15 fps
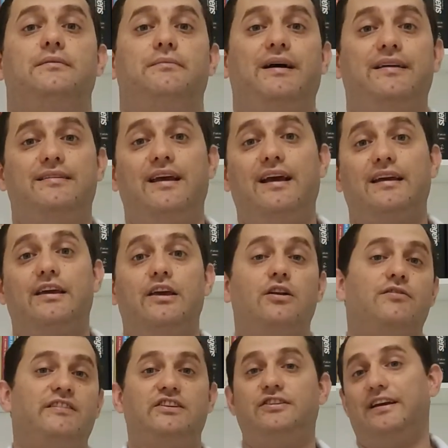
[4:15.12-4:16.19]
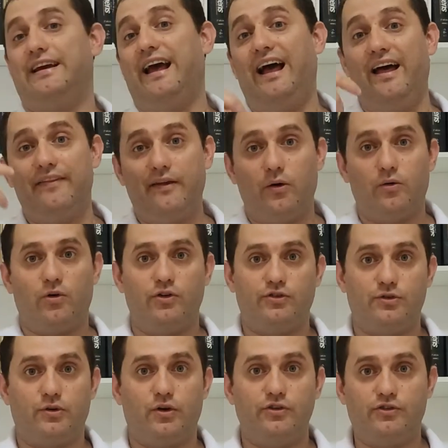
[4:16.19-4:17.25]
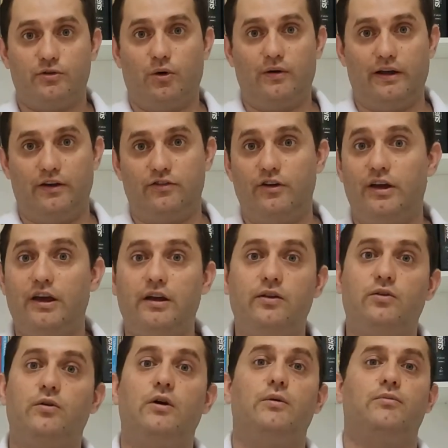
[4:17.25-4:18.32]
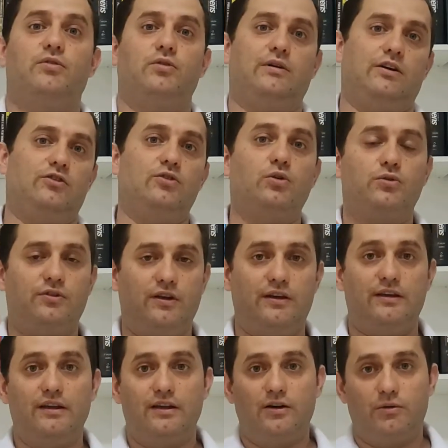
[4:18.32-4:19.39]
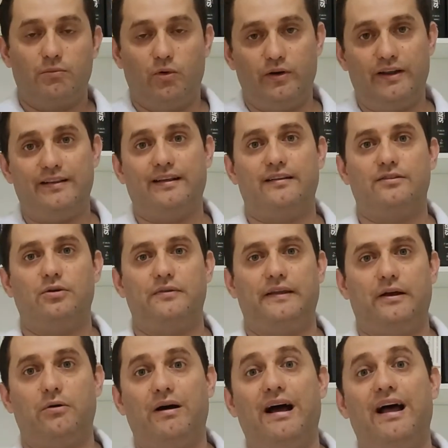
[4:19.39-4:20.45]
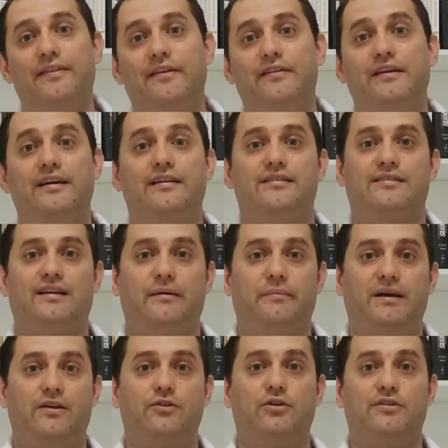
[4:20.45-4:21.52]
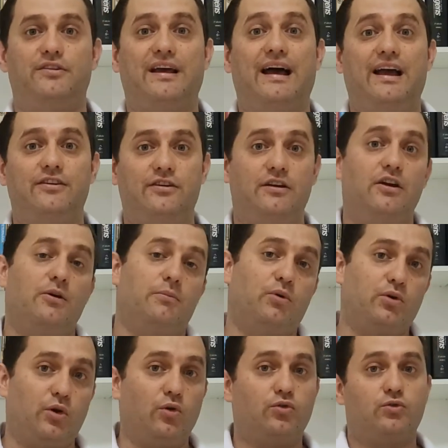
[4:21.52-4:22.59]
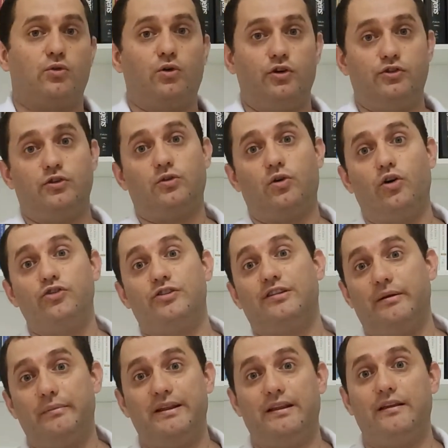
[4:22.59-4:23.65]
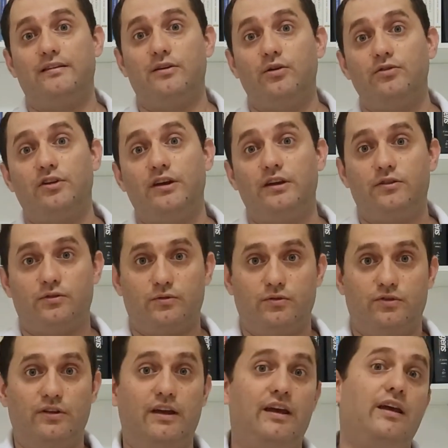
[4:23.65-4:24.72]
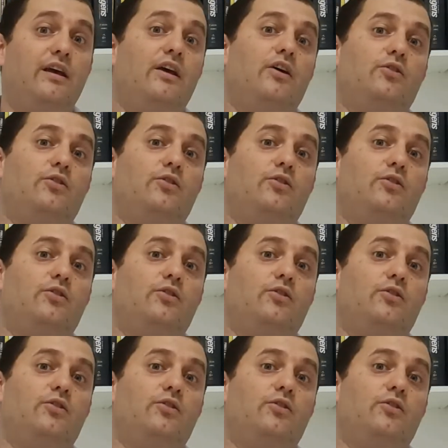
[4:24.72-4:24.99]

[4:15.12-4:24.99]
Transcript: Mas é aquilo, vai chegar, dar o corticoide de qualquer jeito, seu cachorro sem uma orientação adequada, né? Saber a dosagem, porque os corticoides também têm seus riscos, né?